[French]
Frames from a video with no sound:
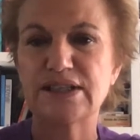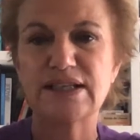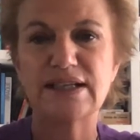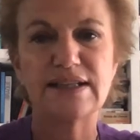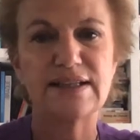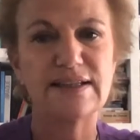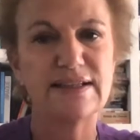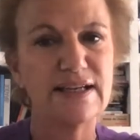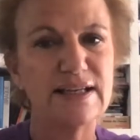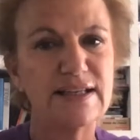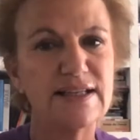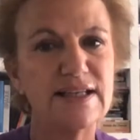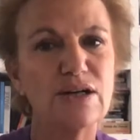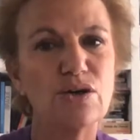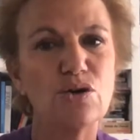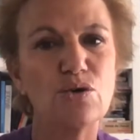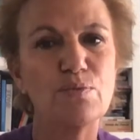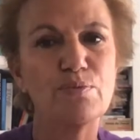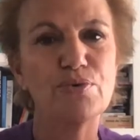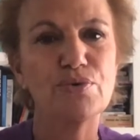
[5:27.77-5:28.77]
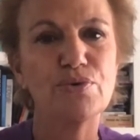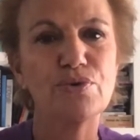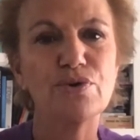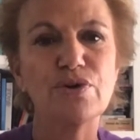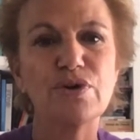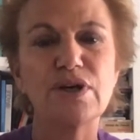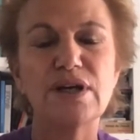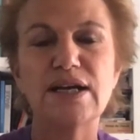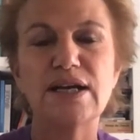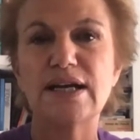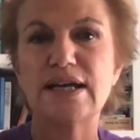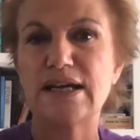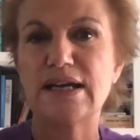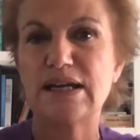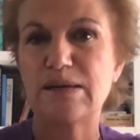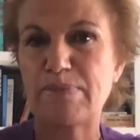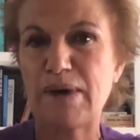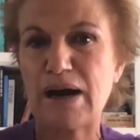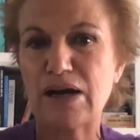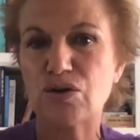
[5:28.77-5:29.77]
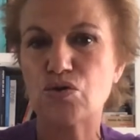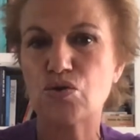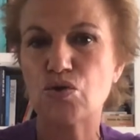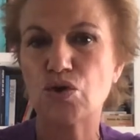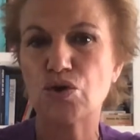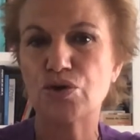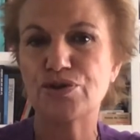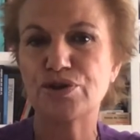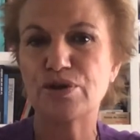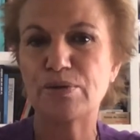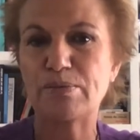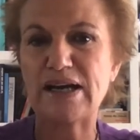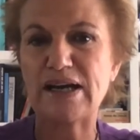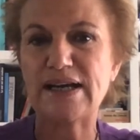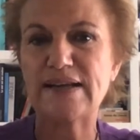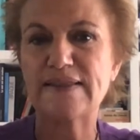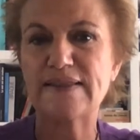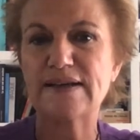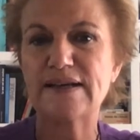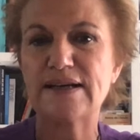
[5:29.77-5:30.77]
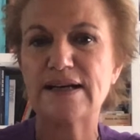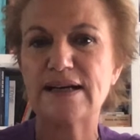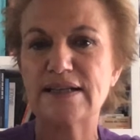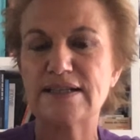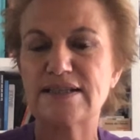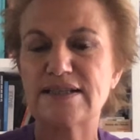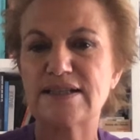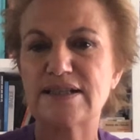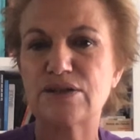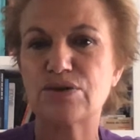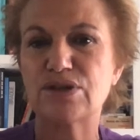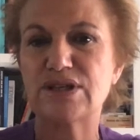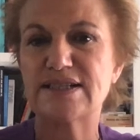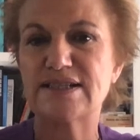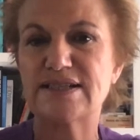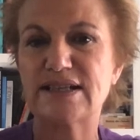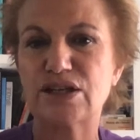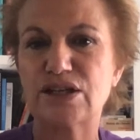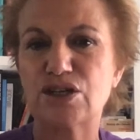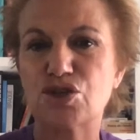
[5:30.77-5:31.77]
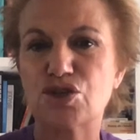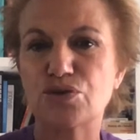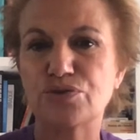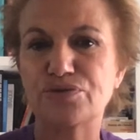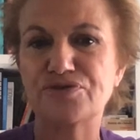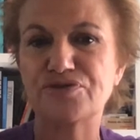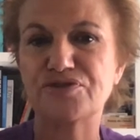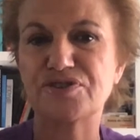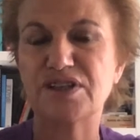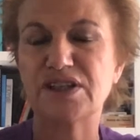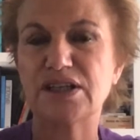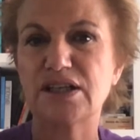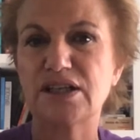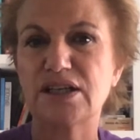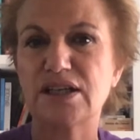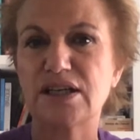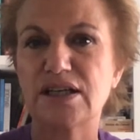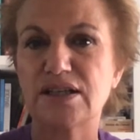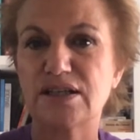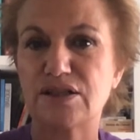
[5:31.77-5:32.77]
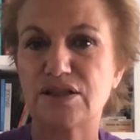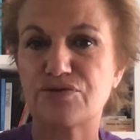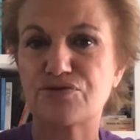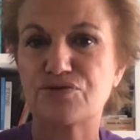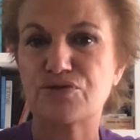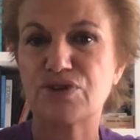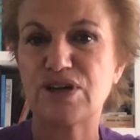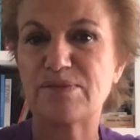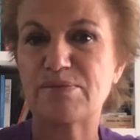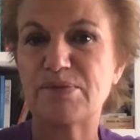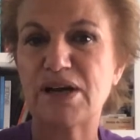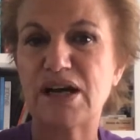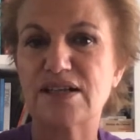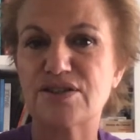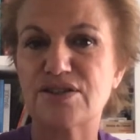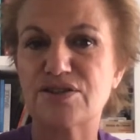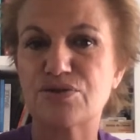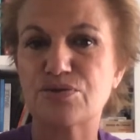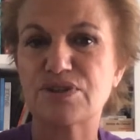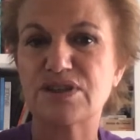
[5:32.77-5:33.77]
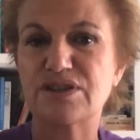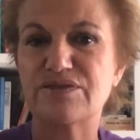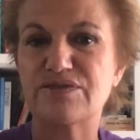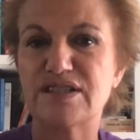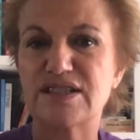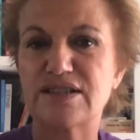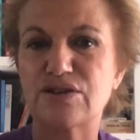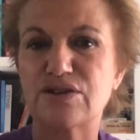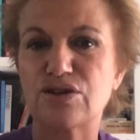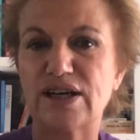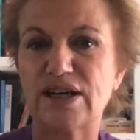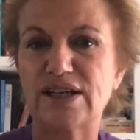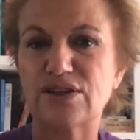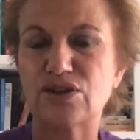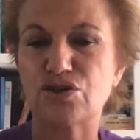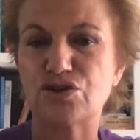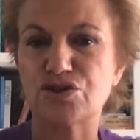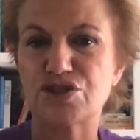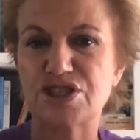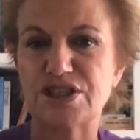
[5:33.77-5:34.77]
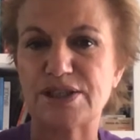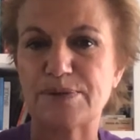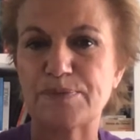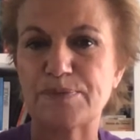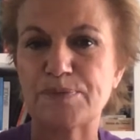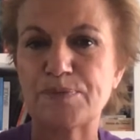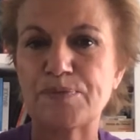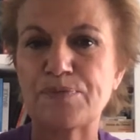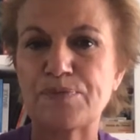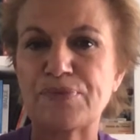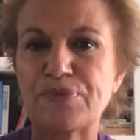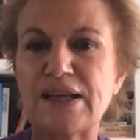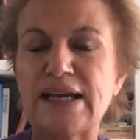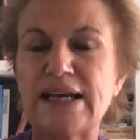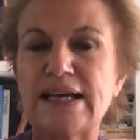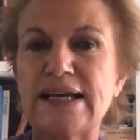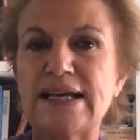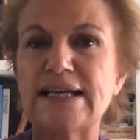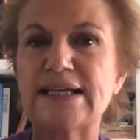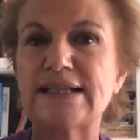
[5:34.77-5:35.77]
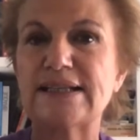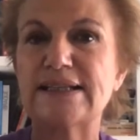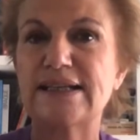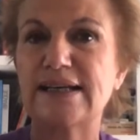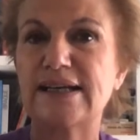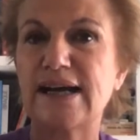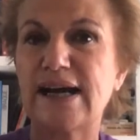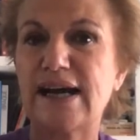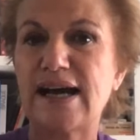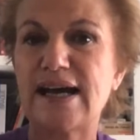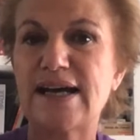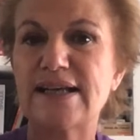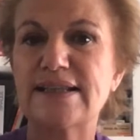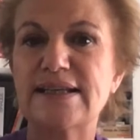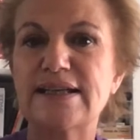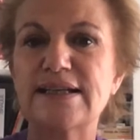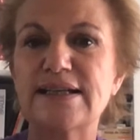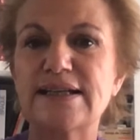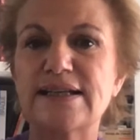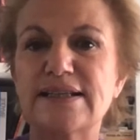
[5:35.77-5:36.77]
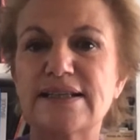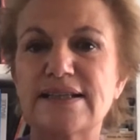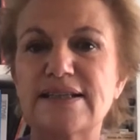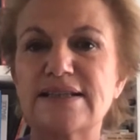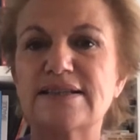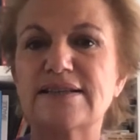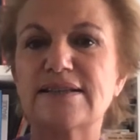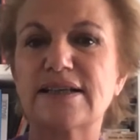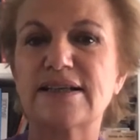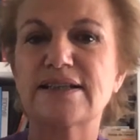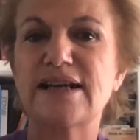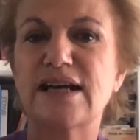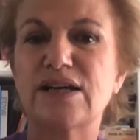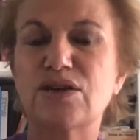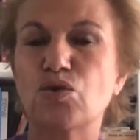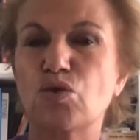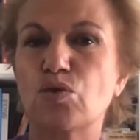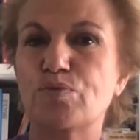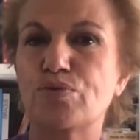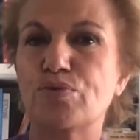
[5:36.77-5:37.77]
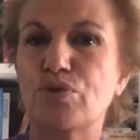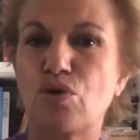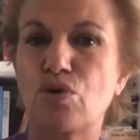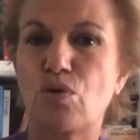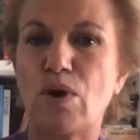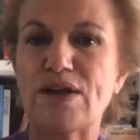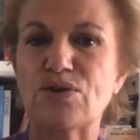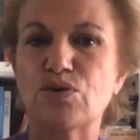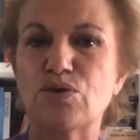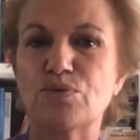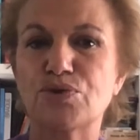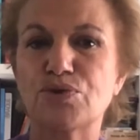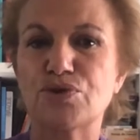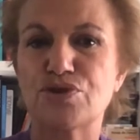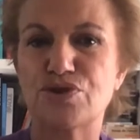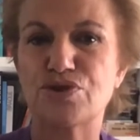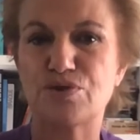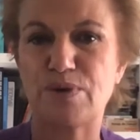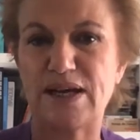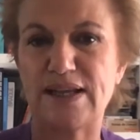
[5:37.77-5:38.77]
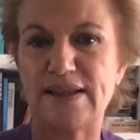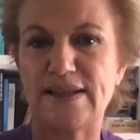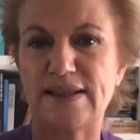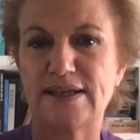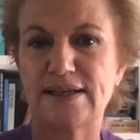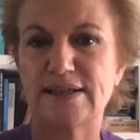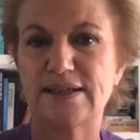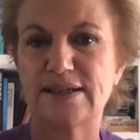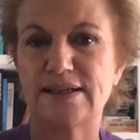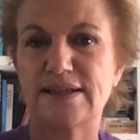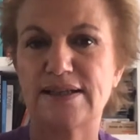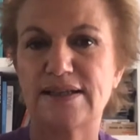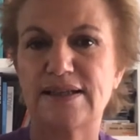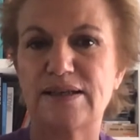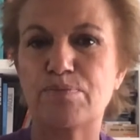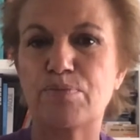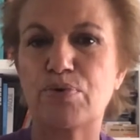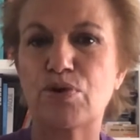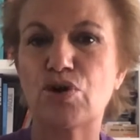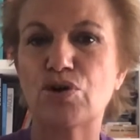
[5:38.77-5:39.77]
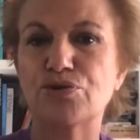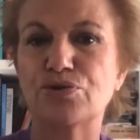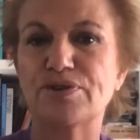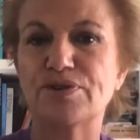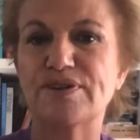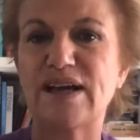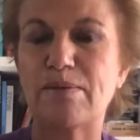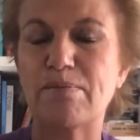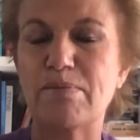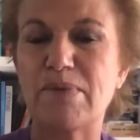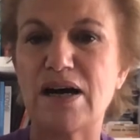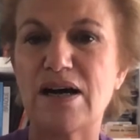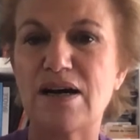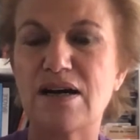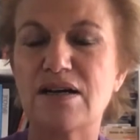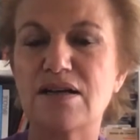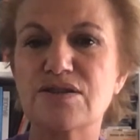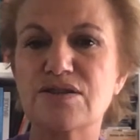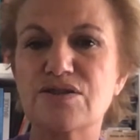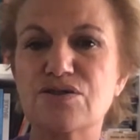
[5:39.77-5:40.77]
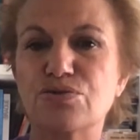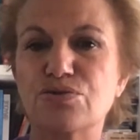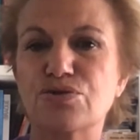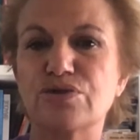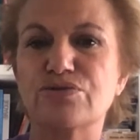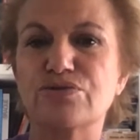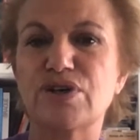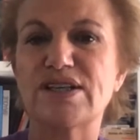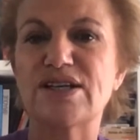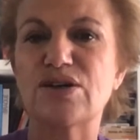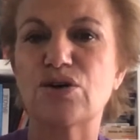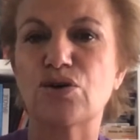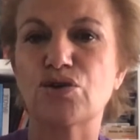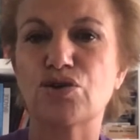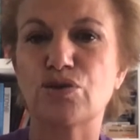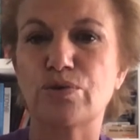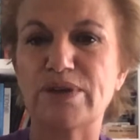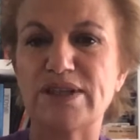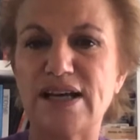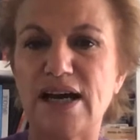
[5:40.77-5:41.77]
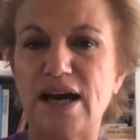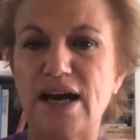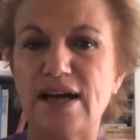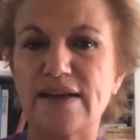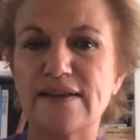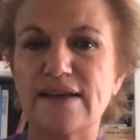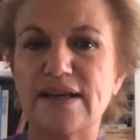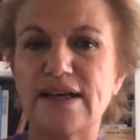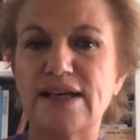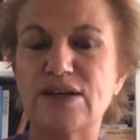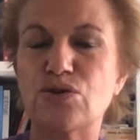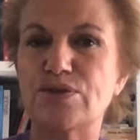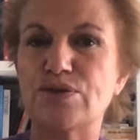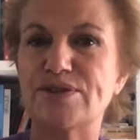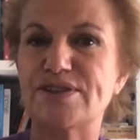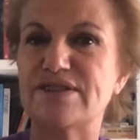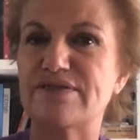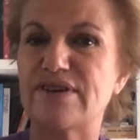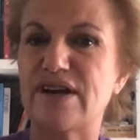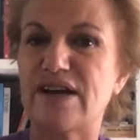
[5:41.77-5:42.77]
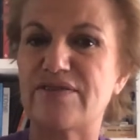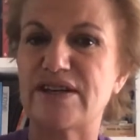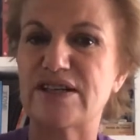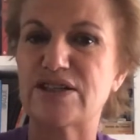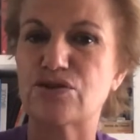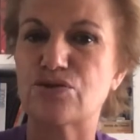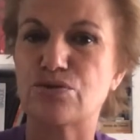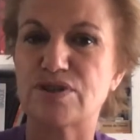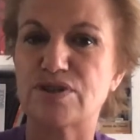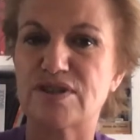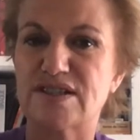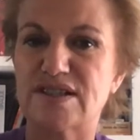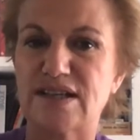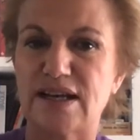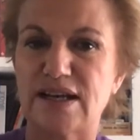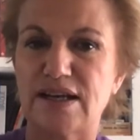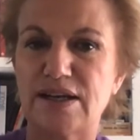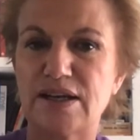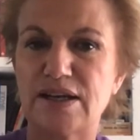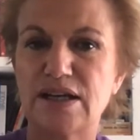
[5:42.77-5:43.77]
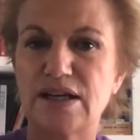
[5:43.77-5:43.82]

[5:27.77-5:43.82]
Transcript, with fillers: Dès qu'il le peut, il parcourt le domaine ainsi que les serres chauffées qui font l'admiration des visiteurs étrangers. Des graines quittent Trianon pour le royaume de Suède. Des plants de tabac sont envoyés en Guyane et cultivés avec succès,